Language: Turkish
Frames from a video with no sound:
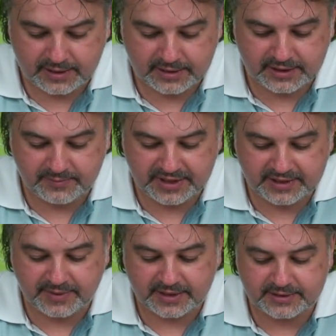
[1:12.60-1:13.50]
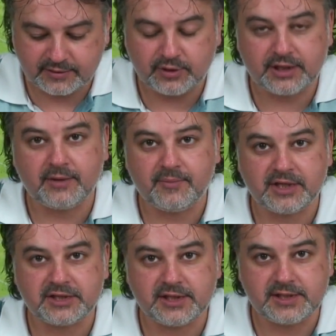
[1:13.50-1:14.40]
27 e, Mart'ta oynanan
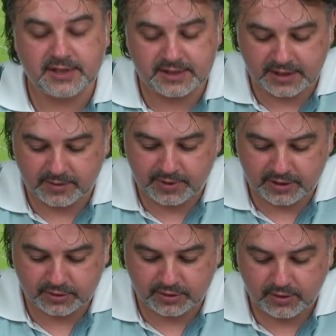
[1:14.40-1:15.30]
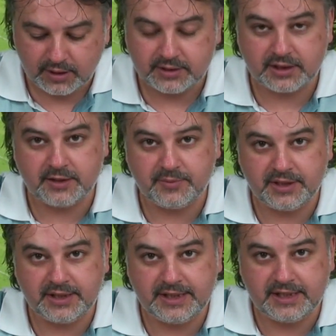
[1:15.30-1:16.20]
maçta ise Sao Paulo
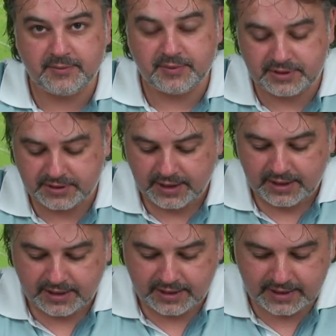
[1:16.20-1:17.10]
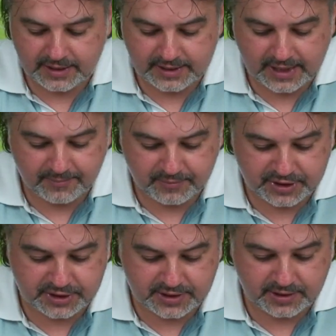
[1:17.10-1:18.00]
rakibini 2-1 e,
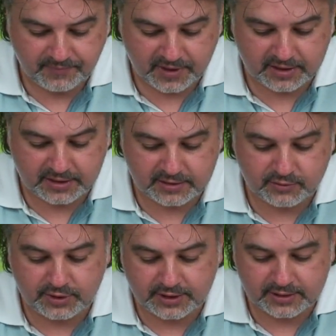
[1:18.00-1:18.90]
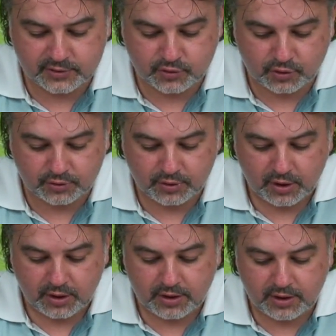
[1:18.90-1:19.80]
yenmişti. Aralarında oynanan son
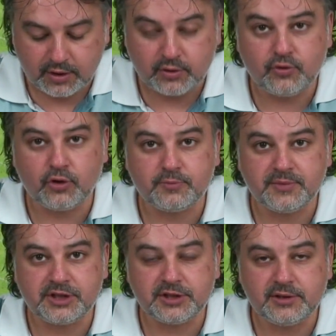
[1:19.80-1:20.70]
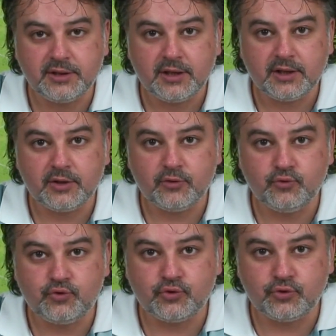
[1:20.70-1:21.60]
4 maçın
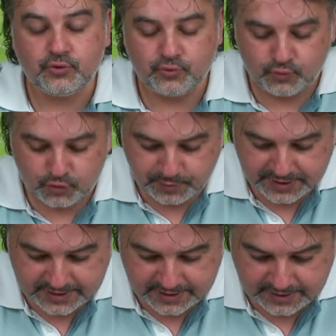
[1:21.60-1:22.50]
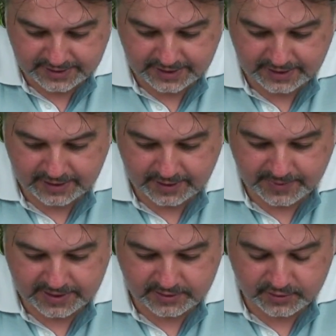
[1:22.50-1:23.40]
3'ünün üst bittiğini de
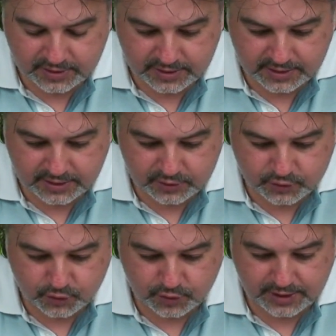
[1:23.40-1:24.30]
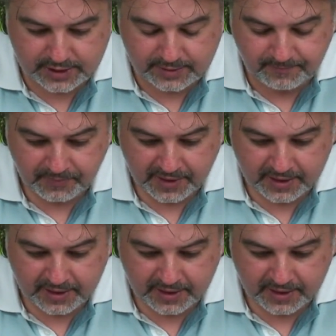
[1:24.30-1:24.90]
hemen söyleyelim.